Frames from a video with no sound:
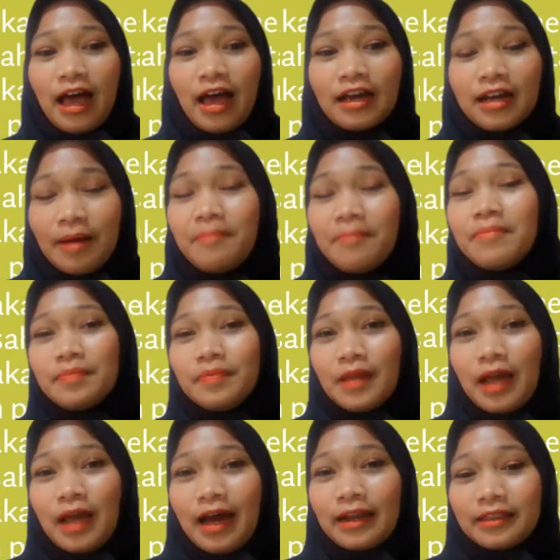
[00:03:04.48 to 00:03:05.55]
ahkam
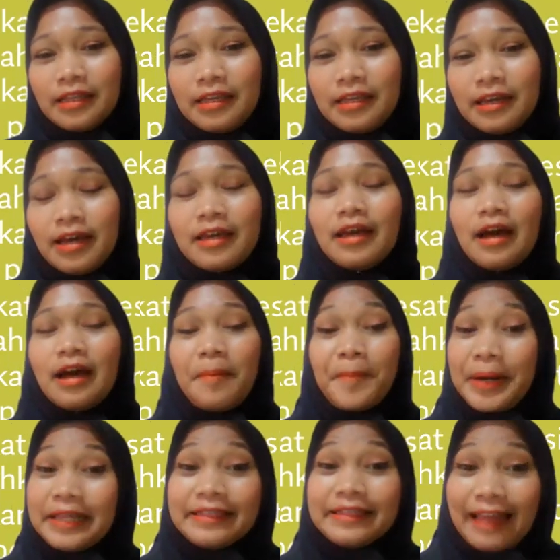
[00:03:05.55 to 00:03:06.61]
artinya ya
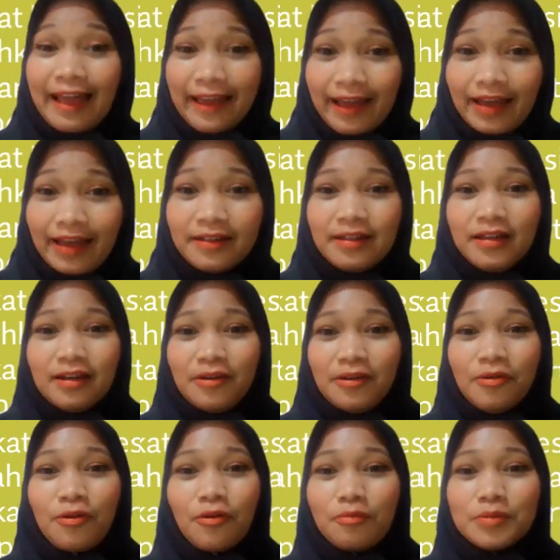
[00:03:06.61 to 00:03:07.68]
perintah ya
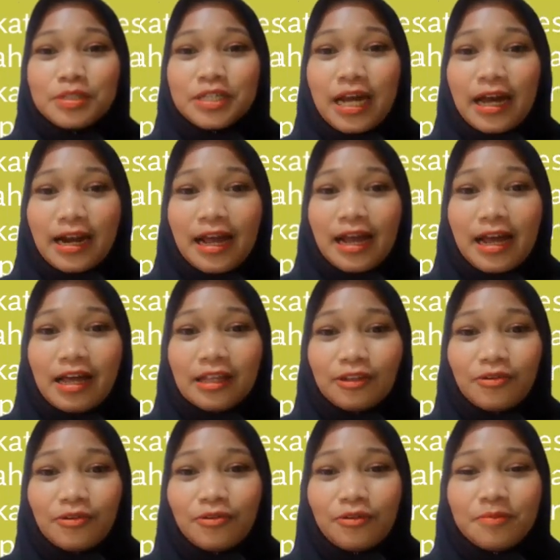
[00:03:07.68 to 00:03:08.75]
hukum syara
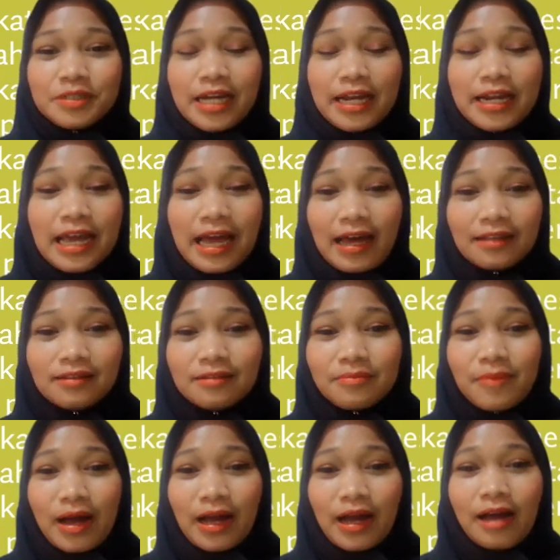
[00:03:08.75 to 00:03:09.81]
atau hukum syariat
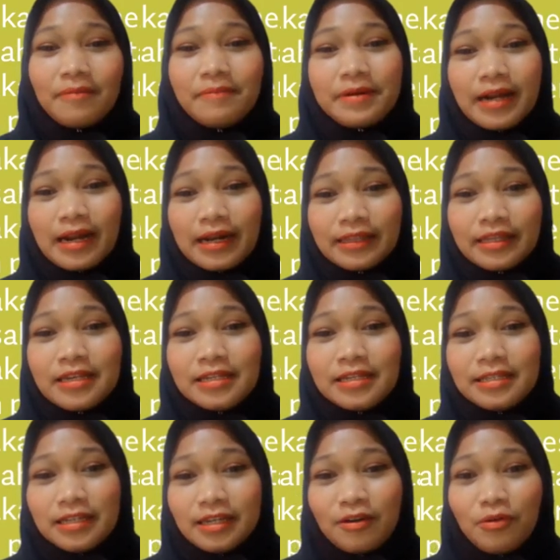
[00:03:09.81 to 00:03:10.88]
maka berarti di
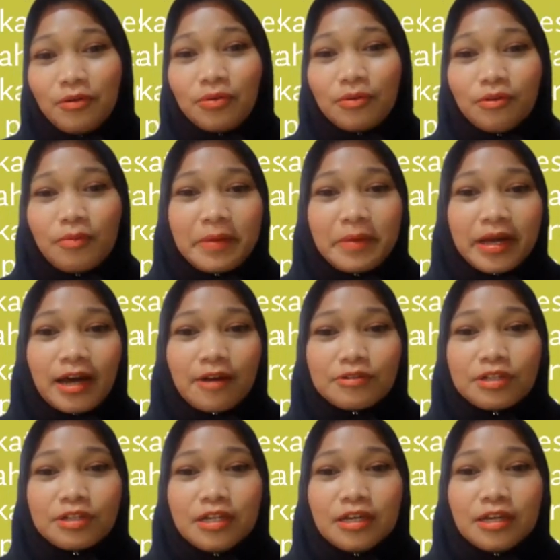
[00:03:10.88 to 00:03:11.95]
sini hukum yang
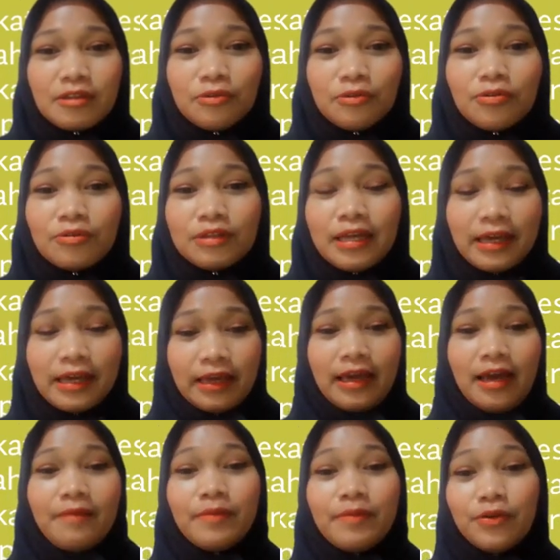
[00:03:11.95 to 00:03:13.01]
harus dituruti
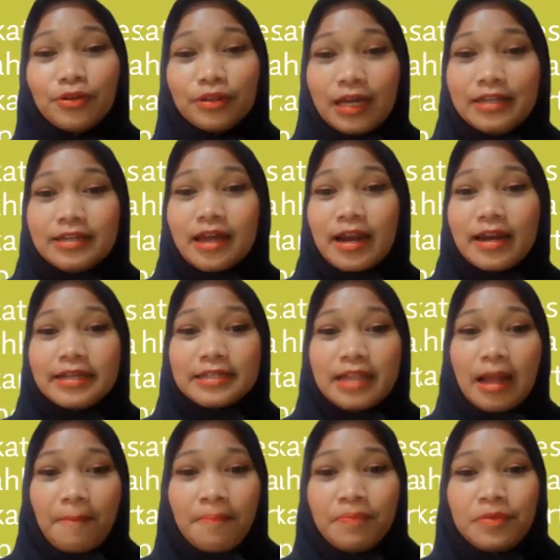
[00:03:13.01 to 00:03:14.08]
ya menurut ajaran
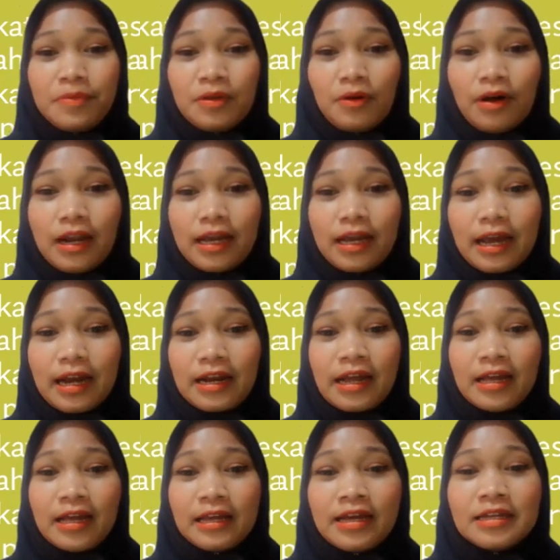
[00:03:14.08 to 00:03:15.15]
Islam oleh
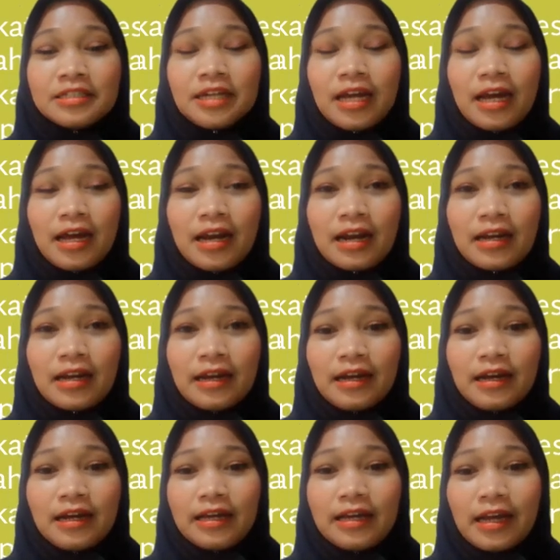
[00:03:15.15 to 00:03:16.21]
karenanya syar,
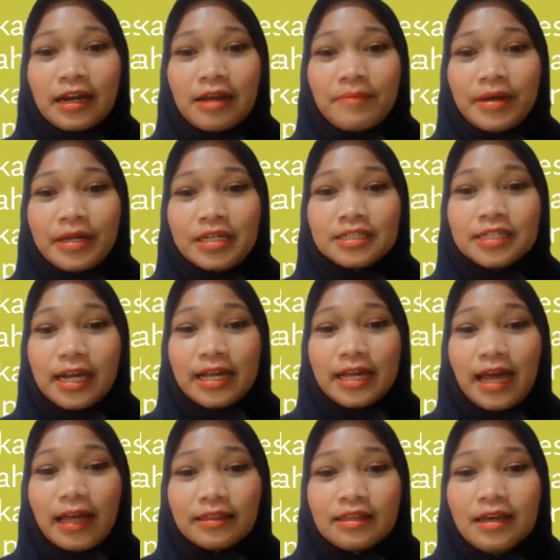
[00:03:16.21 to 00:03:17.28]
eh, yang namanya
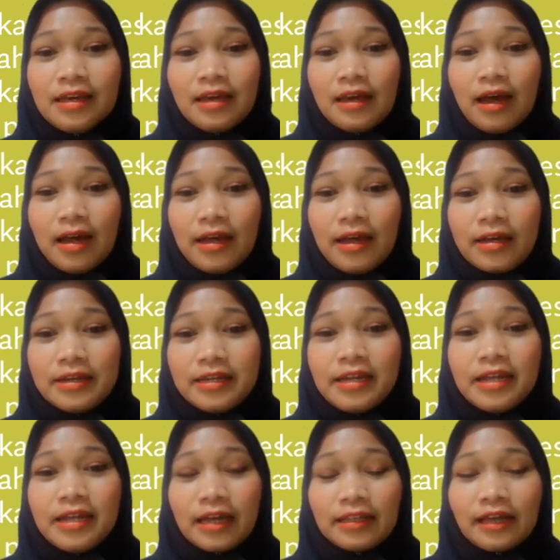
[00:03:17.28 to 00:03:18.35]
syariat eh,
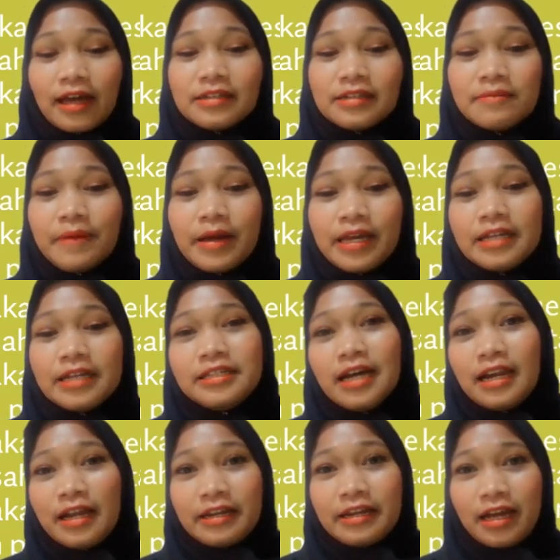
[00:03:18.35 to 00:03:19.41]
dia dikatakan sebagai
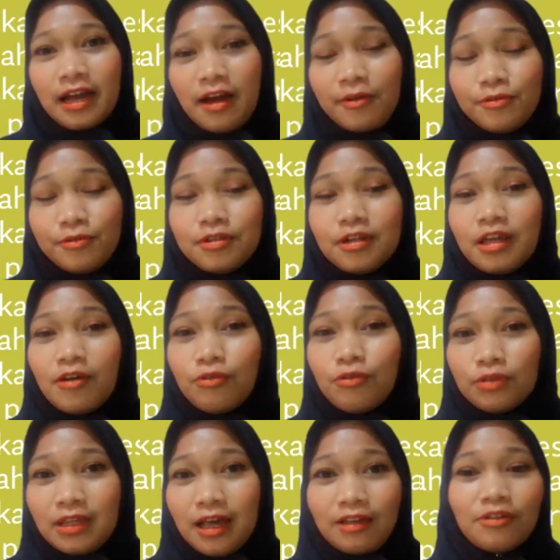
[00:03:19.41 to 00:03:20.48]
jalan yang harus
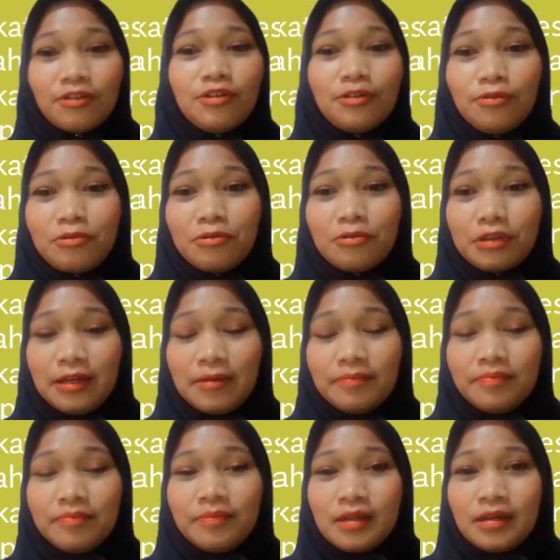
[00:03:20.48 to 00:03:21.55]
diikuti atau dituruti
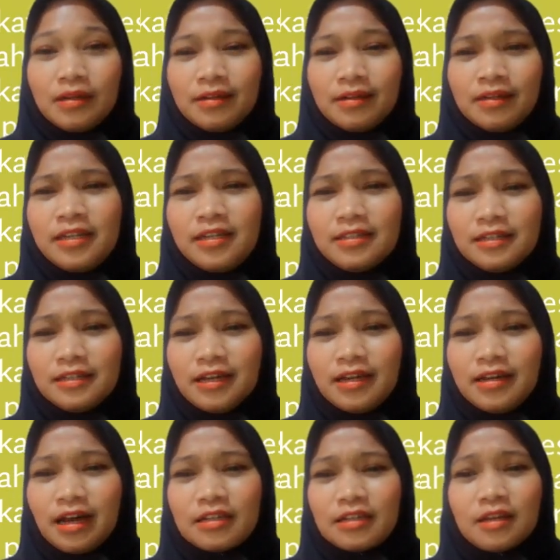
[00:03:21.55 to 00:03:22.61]
ini di sini
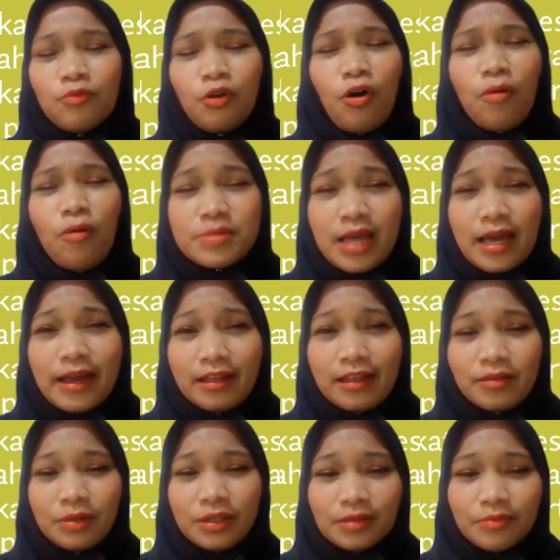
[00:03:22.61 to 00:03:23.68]
ada Aksamul Khomsah ya
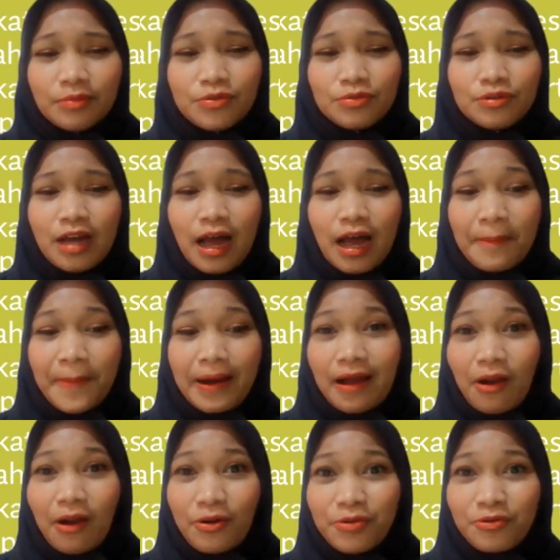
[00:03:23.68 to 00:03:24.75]
teman-teman sudah hafal
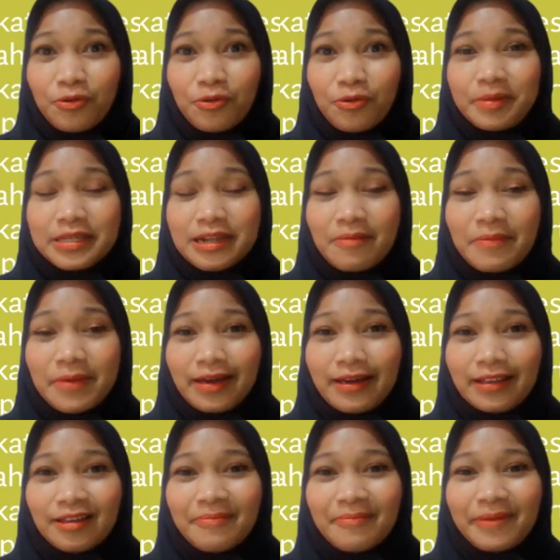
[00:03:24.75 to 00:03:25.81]
kalau di hukum Islam ya
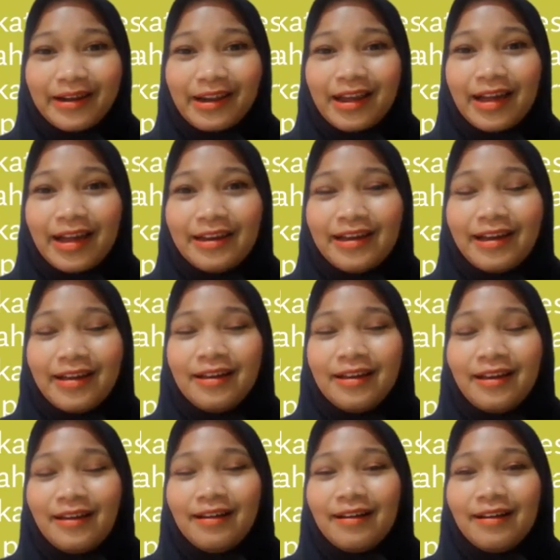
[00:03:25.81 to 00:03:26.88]
kita mengenal ada
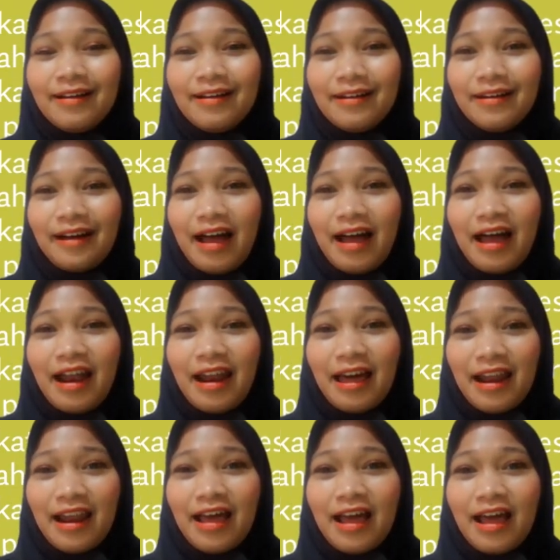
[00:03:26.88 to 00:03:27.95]
uh,
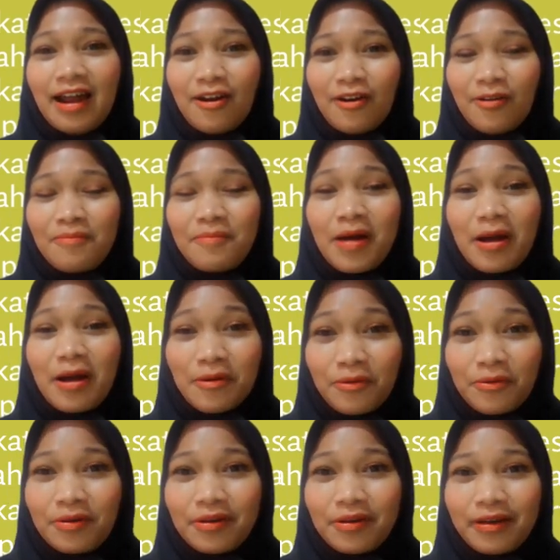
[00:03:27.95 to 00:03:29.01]
halal, haram,
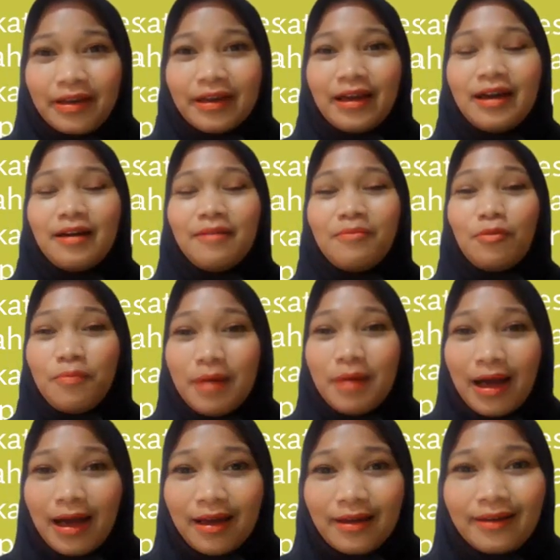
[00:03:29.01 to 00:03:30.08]
makruh ya,
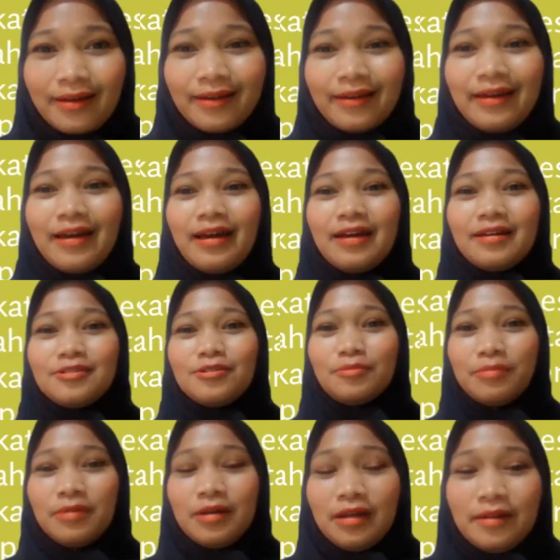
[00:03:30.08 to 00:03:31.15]
mubah ya,
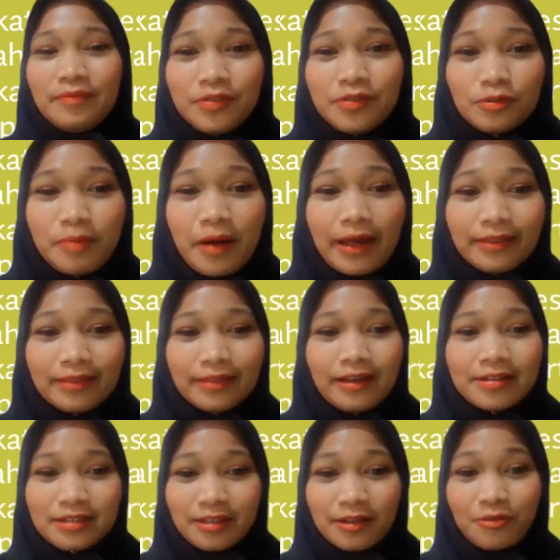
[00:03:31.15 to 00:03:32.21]
sub, subhat
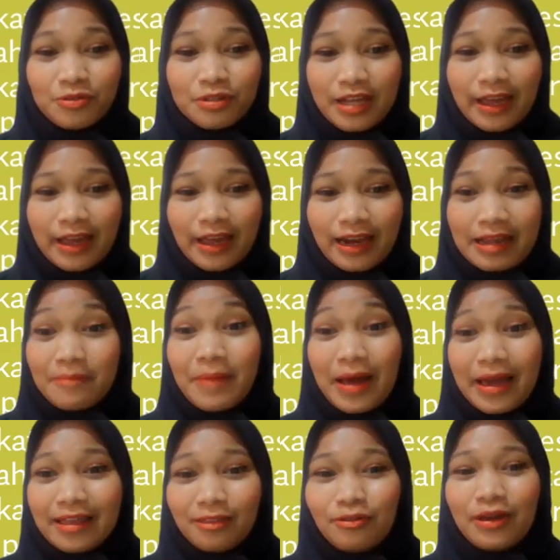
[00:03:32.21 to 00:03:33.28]
dan seterusnya ya
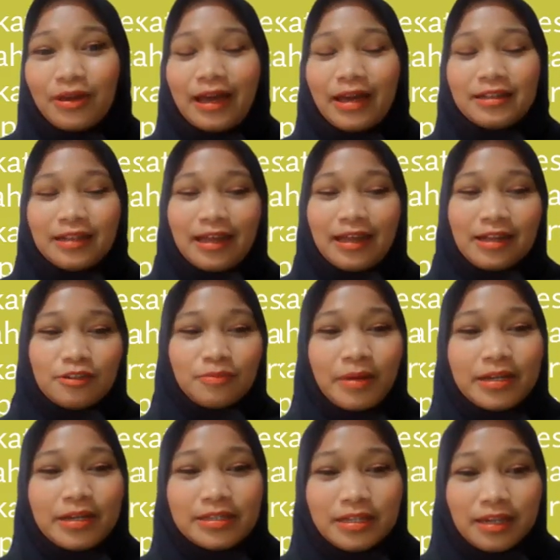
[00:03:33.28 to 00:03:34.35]
lima itu ya. Nah
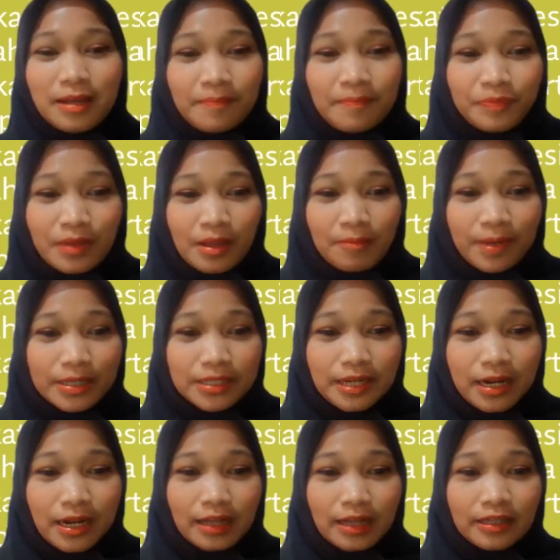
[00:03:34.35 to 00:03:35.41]
cuman di sini
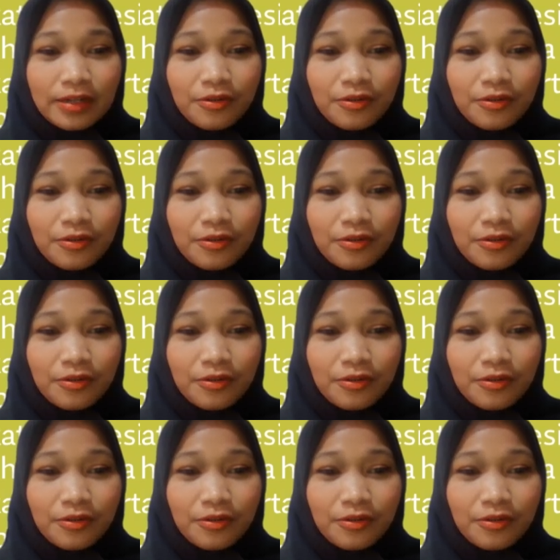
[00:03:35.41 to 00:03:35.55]
masyarakat